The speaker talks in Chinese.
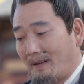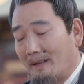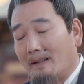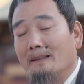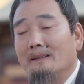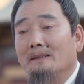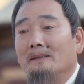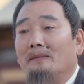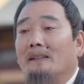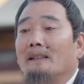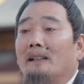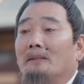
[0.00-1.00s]
臣
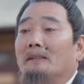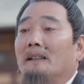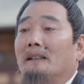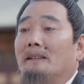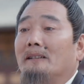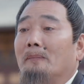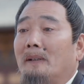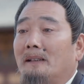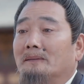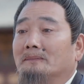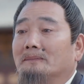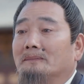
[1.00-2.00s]
方才多饮了几
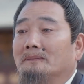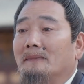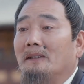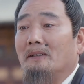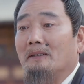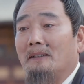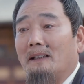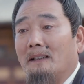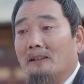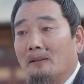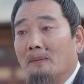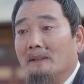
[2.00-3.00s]
杯，有些口
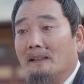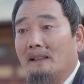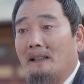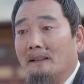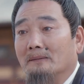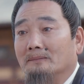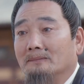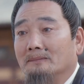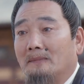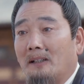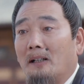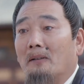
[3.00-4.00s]
不择言，
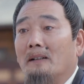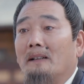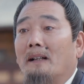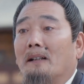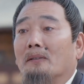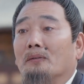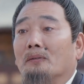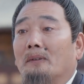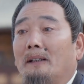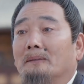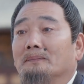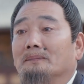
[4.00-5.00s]
还望娘娘
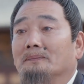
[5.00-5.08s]
恕罪。